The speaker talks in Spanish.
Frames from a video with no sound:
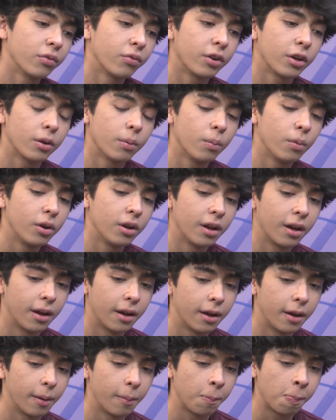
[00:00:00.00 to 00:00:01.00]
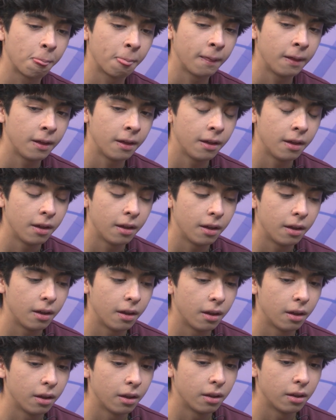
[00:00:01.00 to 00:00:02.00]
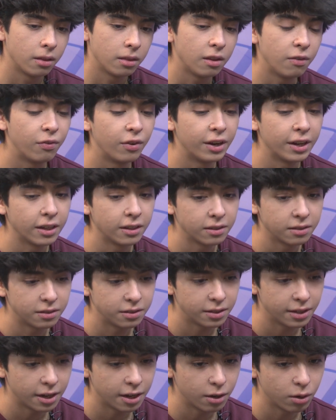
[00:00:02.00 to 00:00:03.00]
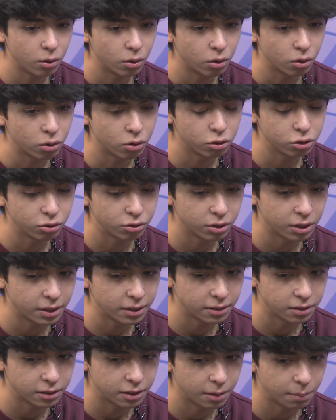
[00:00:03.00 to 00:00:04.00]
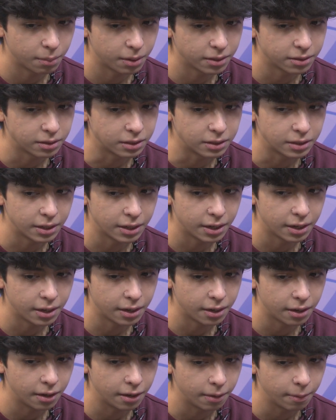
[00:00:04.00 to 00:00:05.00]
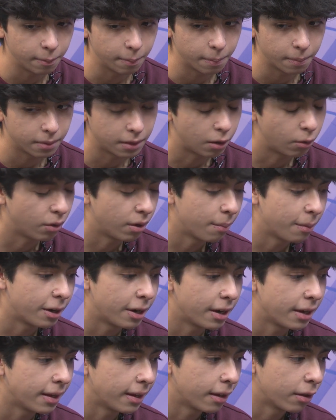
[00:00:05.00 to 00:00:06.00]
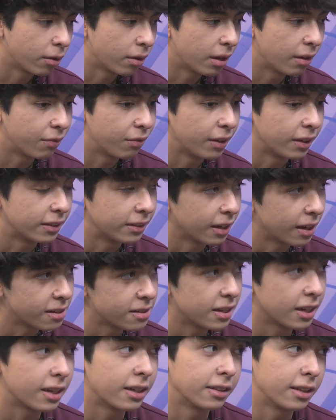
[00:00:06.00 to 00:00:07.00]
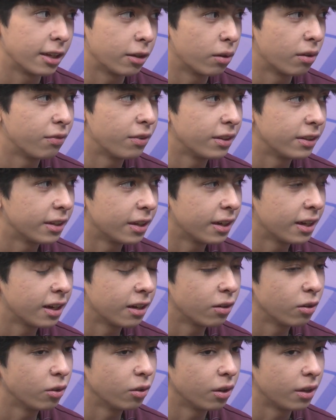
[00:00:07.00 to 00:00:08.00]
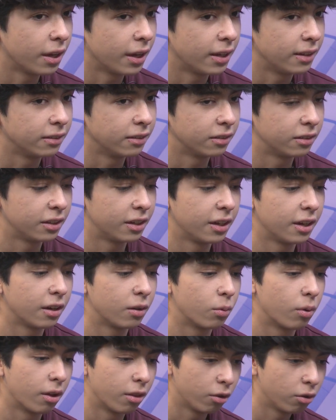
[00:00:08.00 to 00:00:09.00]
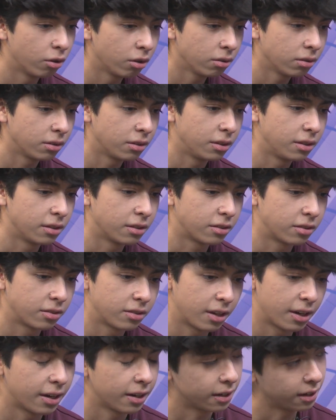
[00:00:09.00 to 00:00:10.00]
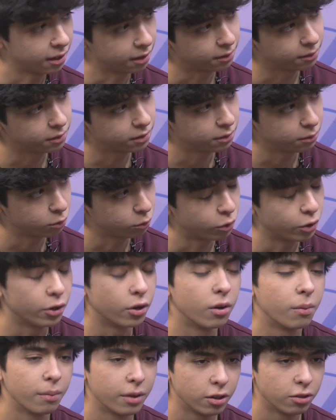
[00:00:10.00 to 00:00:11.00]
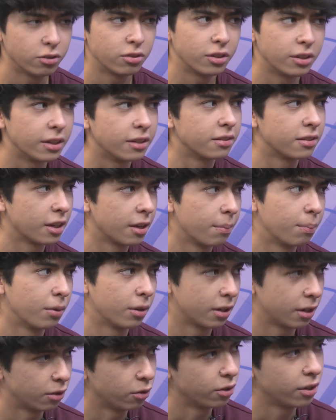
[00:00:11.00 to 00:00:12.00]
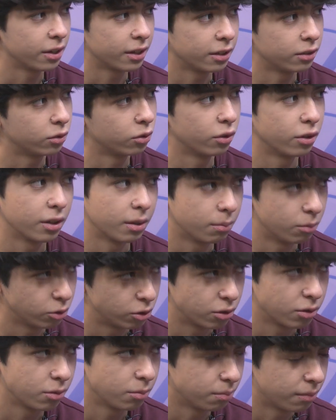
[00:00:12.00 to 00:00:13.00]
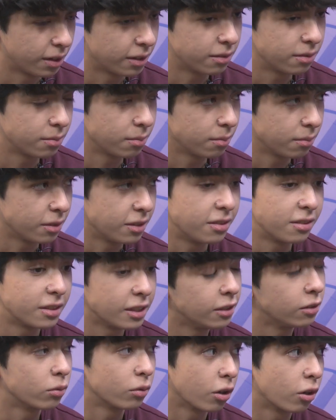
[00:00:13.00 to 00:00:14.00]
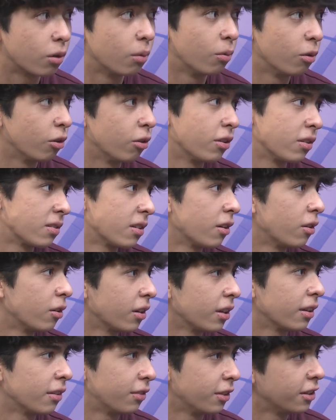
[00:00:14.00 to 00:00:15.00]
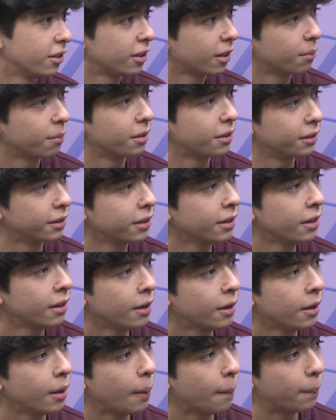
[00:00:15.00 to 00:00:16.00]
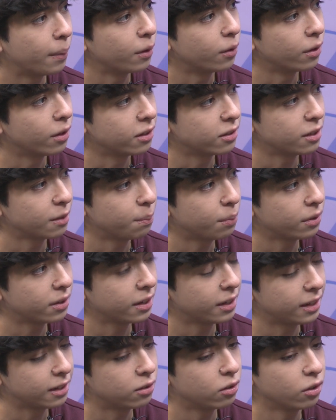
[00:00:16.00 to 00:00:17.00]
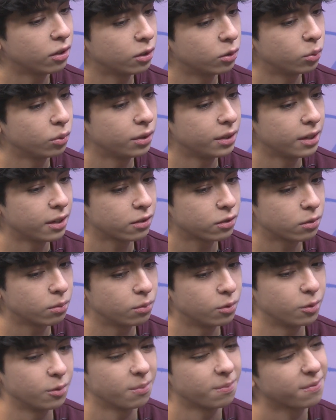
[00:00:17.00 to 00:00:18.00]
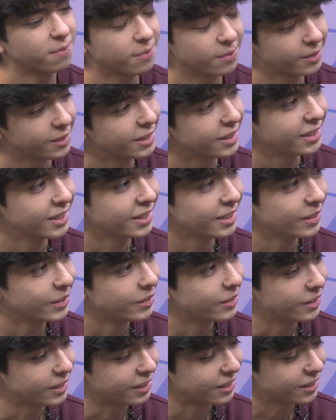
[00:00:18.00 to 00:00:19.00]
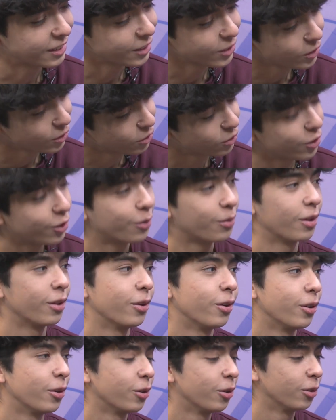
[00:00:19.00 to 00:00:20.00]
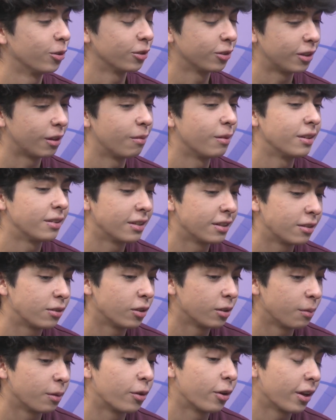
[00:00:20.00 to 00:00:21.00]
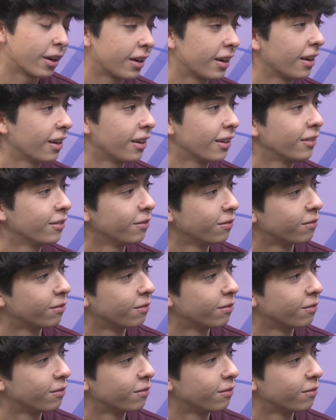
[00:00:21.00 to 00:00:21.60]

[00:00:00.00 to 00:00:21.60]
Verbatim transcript: fue como la diferencia o cosas que más te, de alguna manera, llegaron a afectar, si es que te llegó a afectar algo entre Ecuador y estar acá? Bueno, al menos en esa época, ¿no? Ya que todo era mucho más distinto a como lo es ahora definitivamente. Pero en esa época, ¿qué es lo que tú dirías como extraño esto de Ecuador o tal vez este es mejor acá?